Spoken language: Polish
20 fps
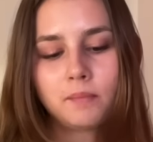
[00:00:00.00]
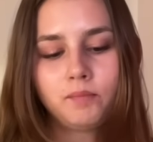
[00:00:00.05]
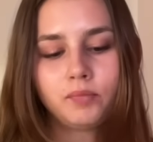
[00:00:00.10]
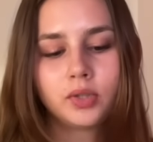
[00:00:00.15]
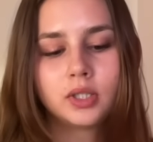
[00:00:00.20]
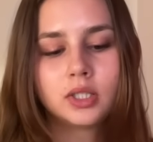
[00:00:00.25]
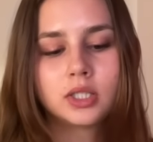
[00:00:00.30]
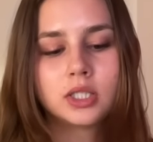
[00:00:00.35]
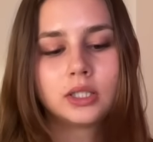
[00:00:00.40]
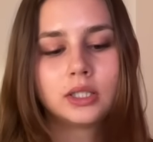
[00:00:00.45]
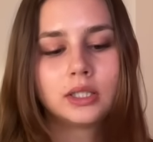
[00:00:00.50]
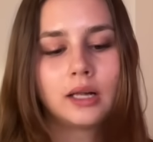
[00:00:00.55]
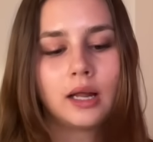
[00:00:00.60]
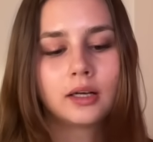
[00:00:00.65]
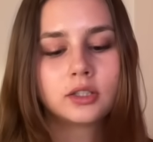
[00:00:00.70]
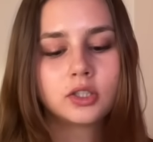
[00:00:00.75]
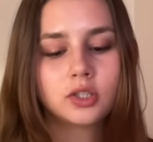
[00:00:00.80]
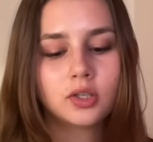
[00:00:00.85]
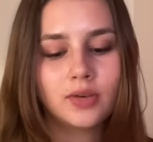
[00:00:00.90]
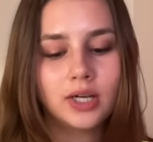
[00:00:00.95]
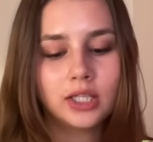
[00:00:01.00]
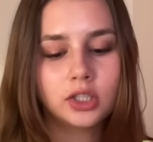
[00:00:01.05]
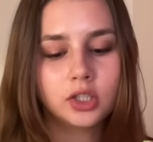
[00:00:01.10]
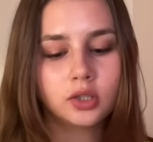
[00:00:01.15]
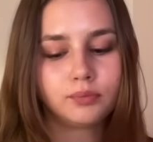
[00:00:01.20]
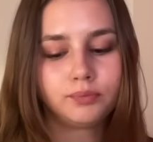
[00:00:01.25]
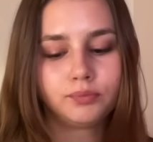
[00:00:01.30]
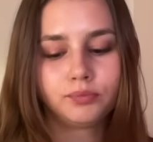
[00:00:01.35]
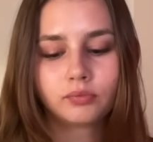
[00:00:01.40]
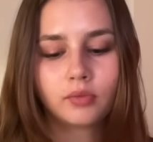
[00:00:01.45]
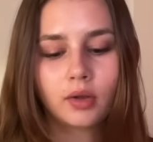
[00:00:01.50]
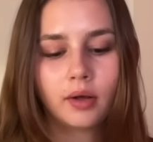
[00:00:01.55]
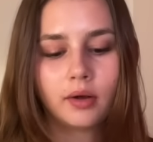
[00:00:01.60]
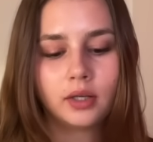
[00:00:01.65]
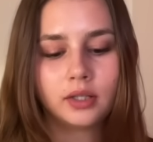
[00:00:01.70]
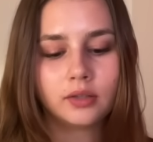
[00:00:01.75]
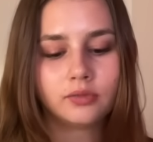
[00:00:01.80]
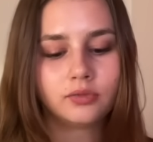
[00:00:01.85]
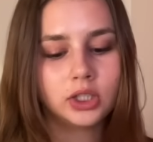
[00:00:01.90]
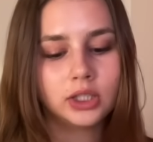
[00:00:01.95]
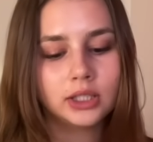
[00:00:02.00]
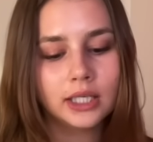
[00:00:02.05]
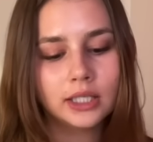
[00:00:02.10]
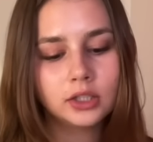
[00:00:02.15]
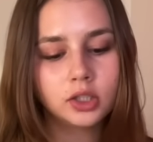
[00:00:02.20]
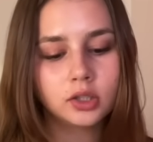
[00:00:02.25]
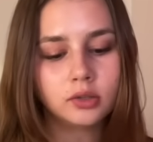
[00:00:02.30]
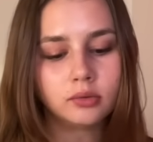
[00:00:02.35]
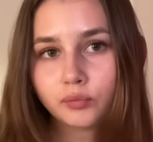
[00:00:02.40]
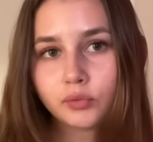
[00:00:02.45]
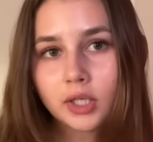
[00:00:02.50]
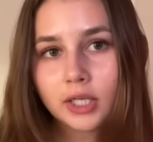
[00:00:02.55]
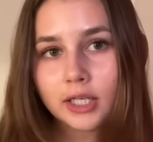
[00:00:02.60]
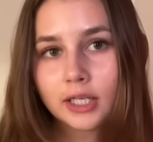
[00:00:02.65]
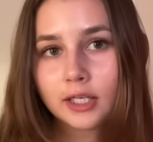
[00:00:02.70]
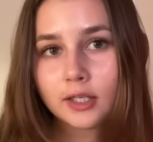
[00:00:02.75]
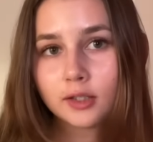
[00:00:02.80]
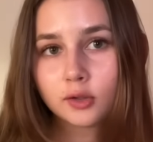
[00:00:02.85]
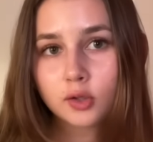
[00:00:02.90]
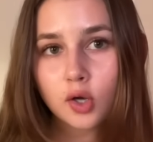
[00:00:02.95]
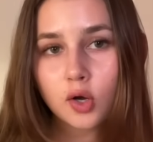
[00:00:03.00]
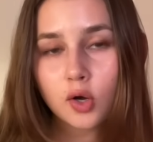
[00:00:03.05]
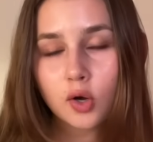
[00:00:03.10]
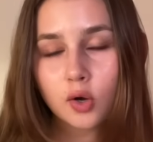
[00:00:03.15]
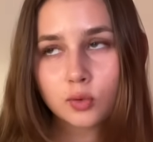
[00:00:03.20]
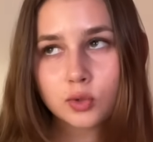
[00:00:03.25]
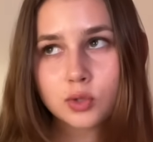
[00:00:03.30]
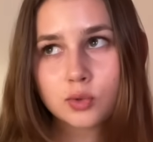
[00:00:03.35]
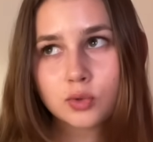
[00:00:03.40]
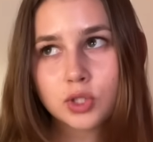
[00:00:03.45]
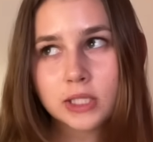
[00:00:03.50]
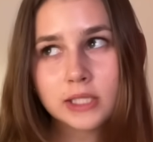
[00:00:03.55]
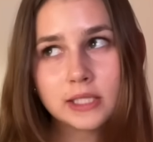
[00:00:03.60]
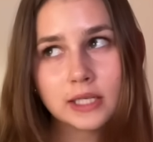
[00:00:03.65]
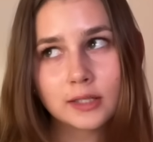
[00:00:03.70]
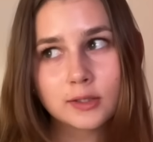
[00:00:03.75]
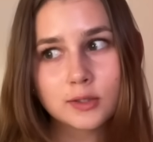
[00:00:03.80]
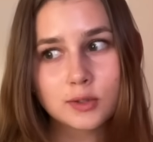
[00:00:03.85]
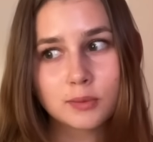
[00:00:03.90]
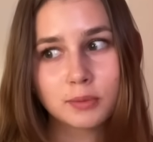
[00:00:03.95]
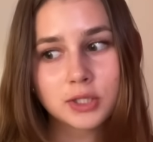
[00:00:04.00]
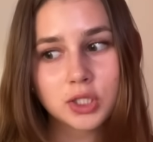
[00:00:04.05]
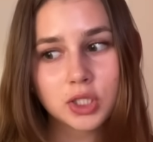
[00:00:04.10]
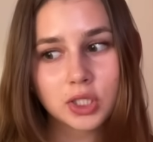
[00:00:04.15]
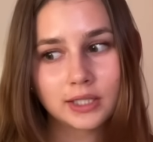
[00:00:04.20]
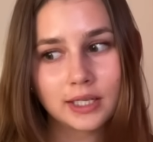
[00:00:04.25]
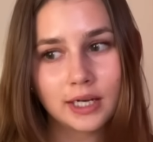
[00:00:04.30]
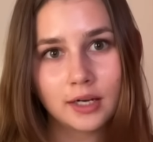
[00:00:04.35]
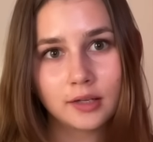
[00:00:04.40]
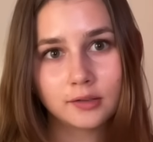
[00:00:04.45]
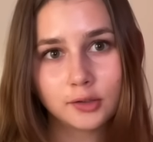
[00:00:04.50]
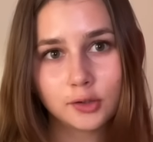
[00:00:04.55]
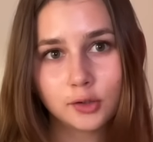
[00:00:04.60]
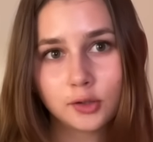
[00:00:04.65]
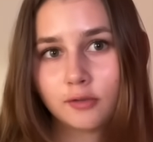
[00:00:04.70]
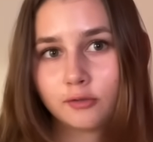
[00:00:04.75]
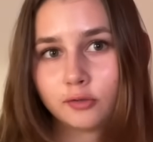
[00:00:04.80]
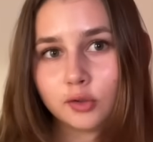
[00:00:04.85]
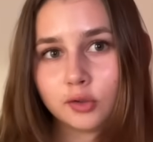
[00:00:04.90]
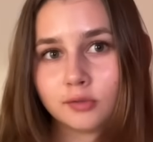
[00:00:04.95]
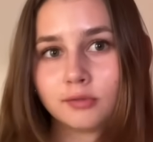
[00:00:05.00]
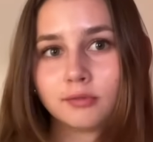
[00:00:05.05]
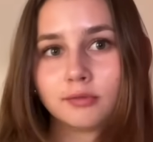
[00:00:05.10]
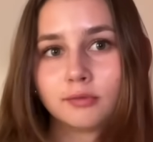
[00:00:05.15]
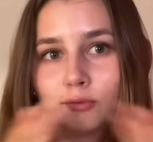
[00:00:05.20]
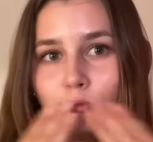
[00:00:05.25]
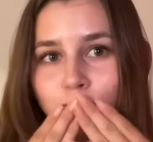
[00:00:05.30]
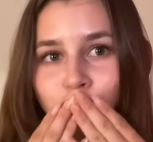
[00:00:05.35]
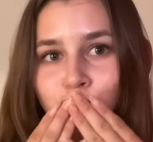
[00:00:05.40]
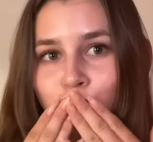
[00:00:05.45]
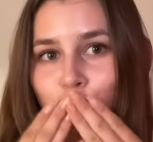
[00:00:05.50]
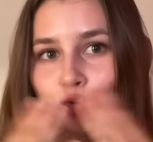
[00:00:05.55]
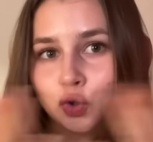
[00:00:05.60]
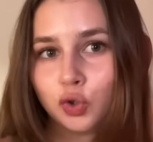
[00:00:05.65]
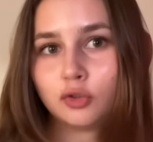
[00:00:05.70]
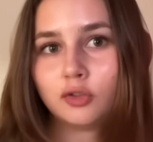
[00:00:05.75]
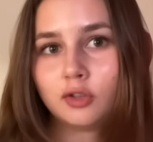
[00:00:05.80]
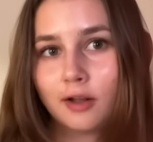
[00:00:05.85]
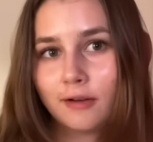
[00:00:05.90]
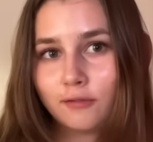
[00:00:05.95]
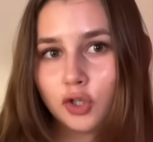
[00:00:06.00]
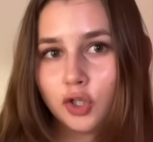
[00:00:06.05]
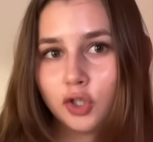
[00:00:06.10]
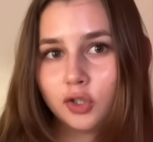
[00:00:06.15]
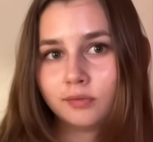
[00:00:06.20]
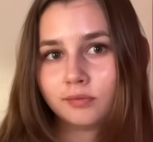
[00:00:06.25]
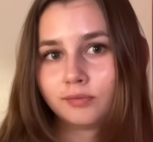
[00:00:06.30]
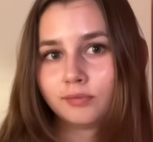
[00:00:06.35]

Idę się relaksować, idę wcinać i do usłyszenia, do zobaczenia znowu. Love you.